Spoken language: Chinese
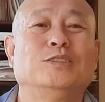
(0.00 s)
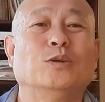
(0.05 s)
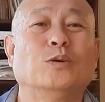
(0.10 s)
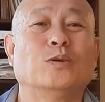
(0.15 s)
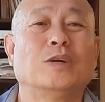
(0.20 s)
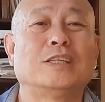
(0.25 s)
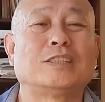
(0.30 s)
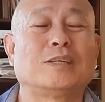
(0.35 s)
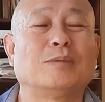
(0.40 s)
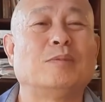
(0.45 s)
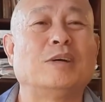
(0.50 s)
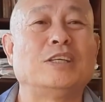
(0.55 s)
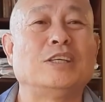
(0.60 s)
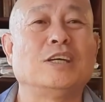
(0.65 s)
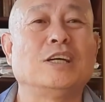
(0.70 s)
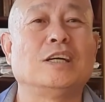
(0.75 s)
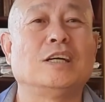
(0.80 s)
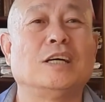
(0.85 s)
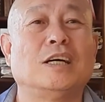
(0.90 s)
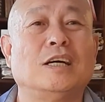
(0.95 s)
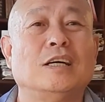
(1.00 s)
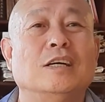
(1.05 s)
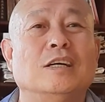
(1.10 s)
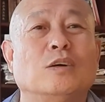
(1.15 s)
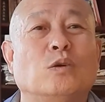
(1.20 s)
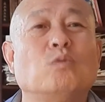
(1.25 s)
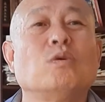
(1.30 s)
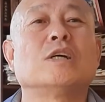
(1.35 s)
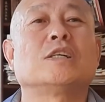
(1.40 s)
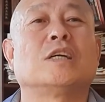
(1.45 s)
有了这么一个
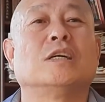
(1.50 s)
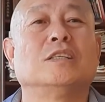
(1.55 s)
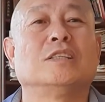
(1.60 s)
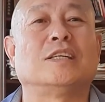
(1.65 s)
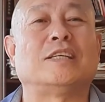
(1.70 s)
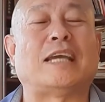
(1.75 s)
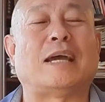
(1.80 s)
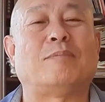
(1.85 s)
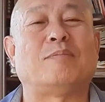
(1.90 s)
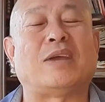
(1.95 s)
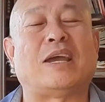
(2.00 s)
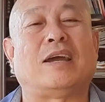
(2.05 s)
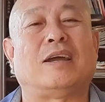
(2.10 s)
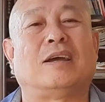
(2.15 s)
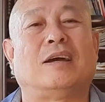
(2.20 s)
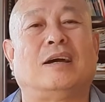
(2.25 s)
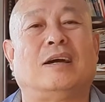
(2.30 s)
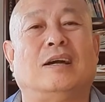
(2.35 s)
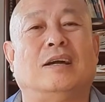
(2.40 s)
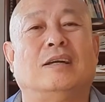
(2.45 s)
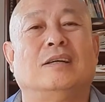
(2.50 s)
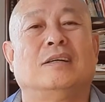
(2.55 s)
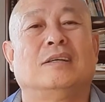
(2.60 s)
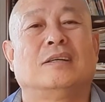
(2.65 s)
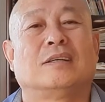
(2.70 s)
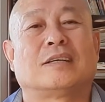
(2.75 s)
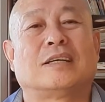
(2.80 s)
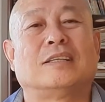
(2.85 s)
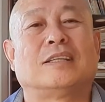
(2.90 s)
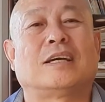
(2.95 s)
过程的演变，哎，
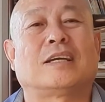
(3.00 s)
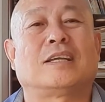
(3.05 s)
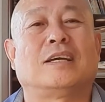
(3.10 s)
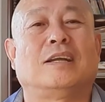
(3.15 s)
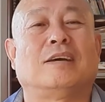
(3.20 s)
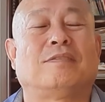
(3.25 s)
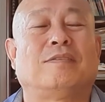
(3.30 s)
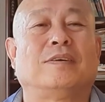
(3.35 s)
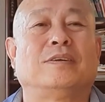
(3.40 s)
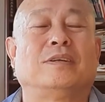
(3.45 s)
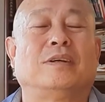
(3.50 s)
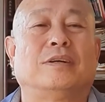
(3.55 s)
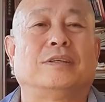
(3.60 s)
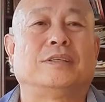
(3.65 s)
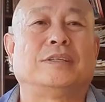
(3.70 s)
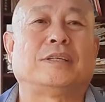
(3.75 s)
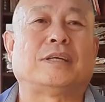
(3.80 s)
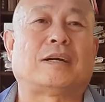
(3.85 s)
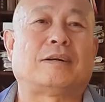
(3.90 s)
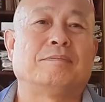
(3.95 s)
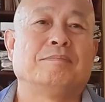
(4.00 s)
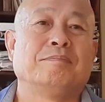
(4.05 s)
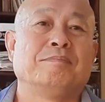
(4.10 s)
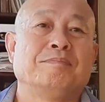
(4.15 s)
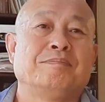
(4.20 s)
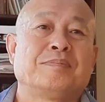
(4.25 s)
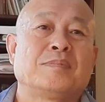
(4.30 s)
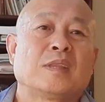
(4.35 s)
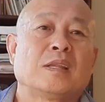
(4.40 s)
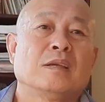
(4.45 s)
跟大家来分享一下。
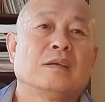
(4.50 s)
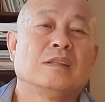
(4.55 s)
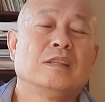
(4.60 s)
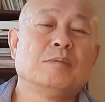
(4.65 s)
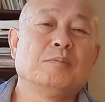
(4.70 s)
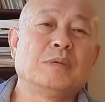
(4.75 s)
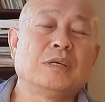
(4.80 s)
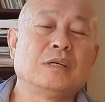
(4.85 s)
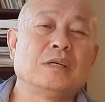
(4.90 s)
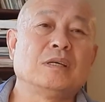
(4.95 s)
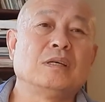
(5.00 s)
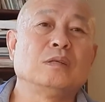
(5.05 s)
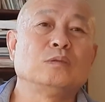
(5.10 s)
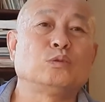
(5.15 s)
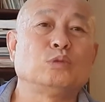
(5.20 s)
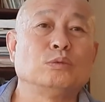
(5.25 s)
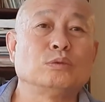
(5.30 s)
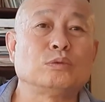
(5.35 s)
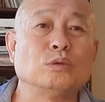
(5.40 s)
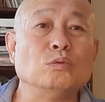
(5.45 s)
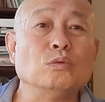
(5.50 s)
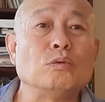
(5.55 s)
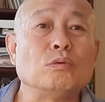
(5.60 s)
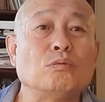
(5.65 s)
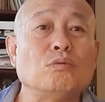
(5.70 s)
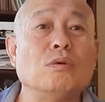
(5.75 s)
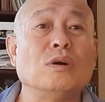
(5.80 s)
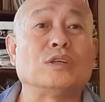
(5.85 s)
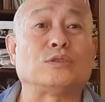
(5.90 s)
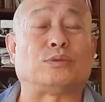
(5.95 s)
那么祖宗
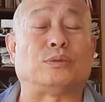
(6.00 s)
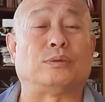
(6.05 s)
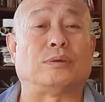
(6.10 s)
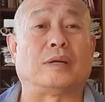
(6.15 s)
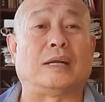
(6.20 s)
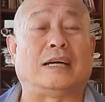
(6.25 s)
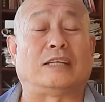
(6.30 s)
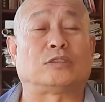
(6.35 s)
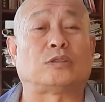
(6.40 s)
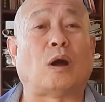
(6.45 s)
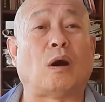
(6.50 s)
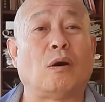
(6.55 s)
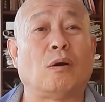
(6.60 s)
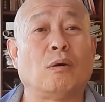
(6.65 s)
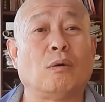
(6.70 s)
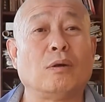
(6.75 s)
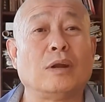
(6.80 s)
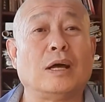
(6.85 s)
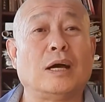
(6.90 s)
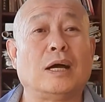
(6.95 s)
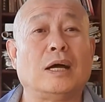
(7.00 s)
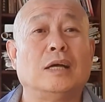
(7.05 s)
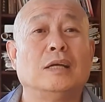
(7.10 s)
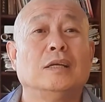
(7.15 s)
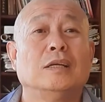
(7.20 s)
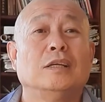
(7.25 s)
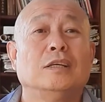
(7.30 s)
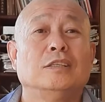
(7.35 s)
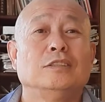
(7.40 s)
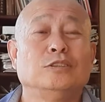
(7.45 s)
获取了掏了
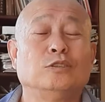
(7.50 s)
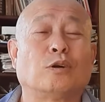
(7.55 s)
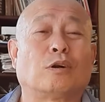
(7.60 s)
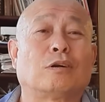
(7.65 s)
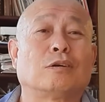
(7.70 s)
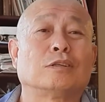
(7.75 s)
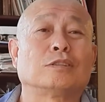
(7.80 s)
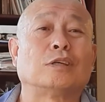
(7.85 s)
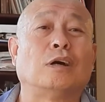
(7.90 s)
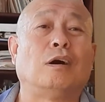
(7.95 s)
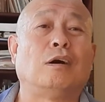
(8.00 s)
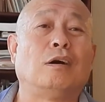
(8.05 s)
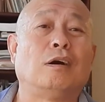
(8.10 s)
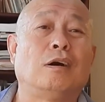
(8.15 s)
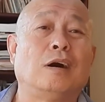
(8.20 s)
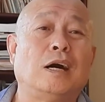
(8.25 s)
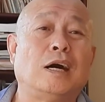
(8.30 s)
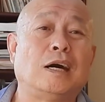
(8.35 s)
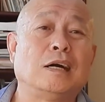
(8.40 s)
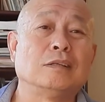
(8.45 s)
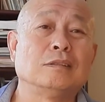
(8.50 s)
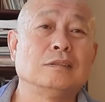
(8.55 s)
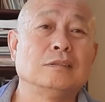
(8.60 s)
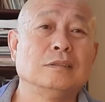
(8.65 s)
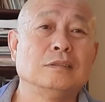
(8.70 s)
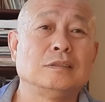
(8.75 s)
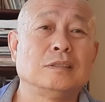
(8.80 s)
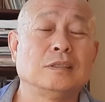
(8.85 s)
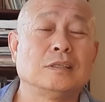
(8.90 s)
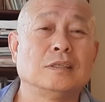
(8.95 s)
鸟巢啊，
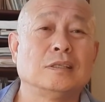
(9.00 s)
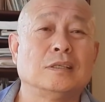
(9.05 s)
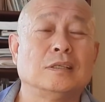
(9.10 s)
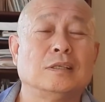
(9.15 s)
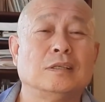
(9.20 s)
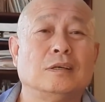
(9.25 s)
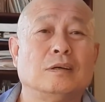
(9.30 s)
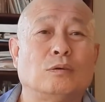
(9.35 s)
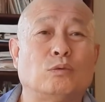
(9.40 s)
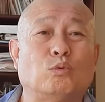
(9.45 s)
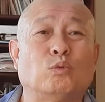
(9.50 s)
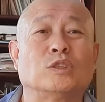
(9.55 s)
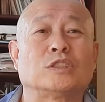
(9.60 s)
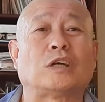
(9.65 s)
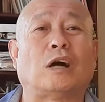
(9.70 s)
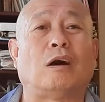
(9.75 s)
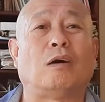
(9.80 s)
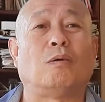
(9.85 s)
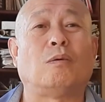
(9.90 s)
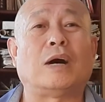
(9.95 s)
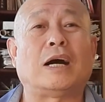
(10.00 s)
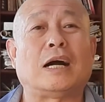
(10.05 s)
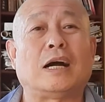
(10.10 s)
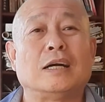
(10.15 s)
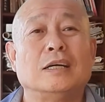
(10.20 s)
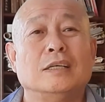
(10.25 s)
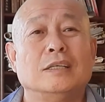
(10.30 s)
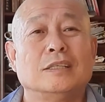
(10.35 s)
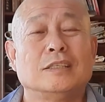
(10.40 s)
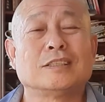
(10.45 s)
那这个虎巢
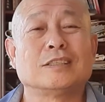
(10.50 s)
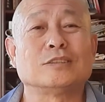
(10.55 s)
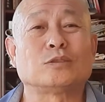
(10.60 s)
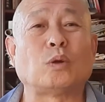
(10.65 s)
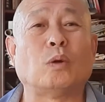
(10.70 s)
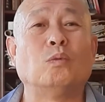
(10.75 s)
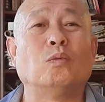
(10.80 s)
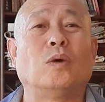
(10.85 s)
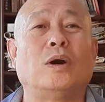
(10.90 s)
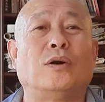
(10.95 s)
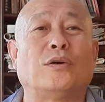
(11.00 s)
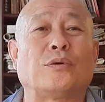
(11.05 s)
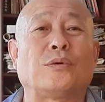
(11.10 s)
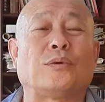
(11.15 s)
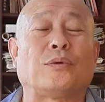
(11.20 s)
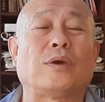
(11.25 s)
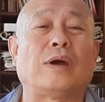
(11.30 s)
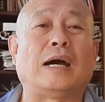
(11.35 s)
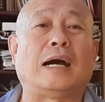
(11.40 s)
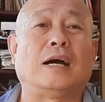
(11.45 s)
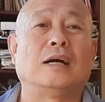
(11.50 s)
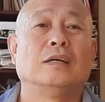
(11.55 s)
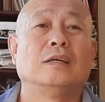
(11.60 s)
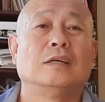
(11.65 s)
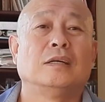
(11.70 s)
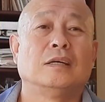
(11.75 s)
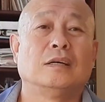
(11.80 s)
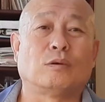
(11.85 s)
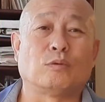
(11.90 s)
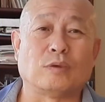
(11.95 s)
啊，这个洞穴啊，
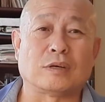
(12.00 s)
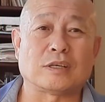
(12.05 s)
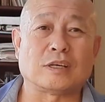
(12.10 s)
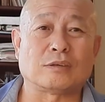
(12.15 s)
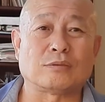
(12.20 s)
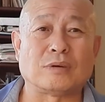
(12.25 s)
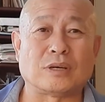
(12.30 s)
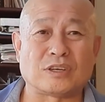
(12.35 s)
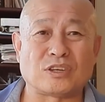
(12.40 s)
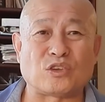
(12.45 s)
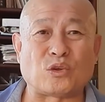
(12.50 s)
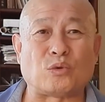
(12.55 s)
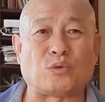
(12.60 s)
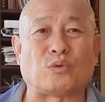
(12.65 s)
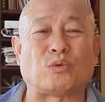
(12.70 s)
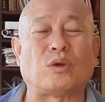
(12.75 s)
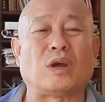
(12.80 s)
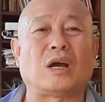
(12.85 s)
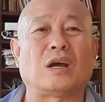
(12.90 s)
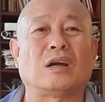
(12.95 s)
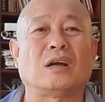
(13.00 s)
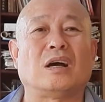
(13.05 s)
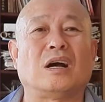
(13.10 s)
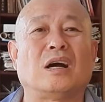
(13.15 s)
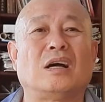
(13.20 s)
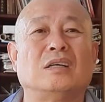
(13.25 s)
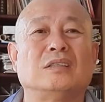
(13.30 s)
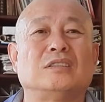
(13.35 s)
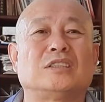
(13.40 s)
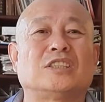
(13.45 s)
或者说是去穴
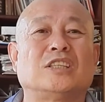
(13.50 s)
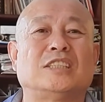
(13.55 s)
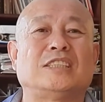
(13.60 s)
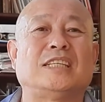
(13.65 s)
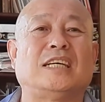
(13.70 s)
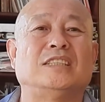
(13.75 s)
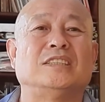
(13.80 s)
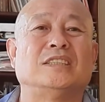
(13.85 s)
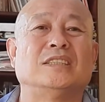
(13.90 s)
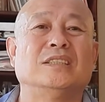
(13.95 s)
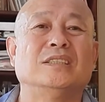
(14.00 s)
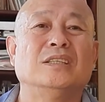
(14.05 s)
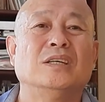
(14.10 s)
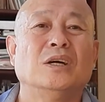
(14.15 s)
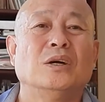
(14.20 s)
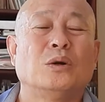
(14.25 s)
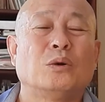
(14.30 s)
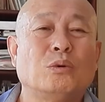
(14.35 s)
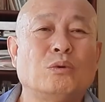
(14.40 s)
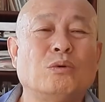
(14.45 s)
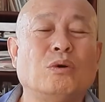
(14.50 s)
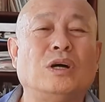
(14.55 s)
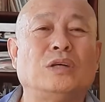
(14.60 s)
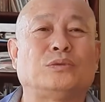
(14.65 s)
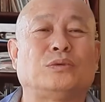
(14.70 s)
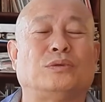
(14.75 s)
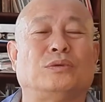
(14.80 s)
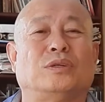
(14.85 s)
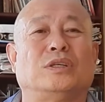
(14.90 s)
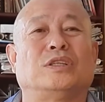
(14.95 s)
啊，设陷阱获
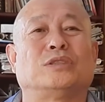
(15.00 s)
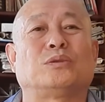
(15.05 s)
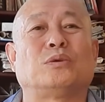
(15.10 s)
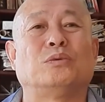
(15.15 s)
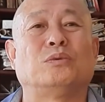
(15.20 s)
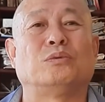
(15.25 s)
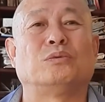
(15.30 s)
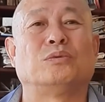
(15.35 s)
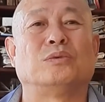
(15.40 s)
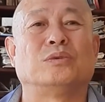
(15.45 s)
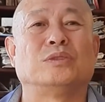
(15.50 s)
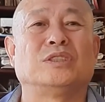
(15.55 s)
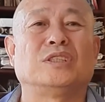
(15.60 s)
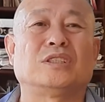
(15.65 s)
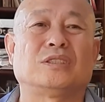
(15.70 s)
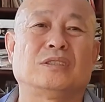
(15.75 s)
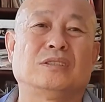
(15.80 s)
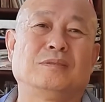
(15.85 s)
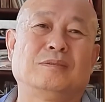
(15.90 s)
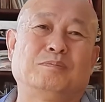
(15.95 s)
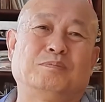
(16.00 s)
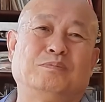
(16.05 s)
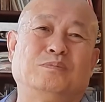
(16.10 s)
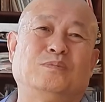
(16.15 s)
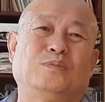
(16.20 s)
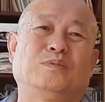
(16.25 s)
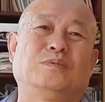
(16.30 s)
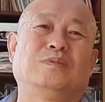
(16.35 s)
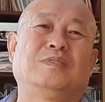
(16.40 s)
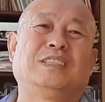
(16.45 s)
取了动物，那嗯
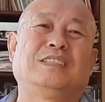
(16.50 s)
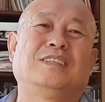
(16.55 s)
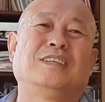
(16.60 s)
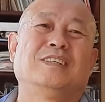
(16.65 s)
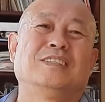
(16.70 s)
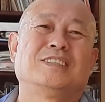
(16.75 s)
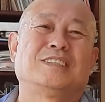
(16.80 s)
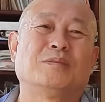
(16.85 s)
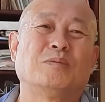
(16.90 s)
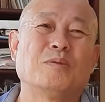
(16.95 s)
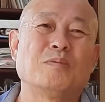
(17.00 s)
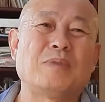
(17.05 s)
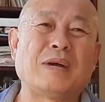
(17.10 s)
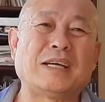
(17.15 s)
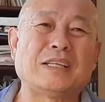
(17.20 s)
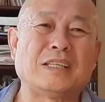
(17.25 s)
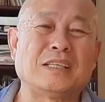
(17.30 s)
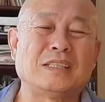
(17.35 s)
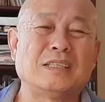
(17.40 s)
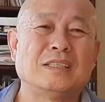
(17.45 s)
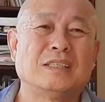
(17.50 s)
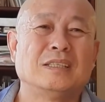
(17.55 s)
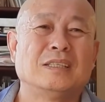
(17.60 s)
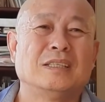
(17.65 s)
嗯嗯。怎么办呢？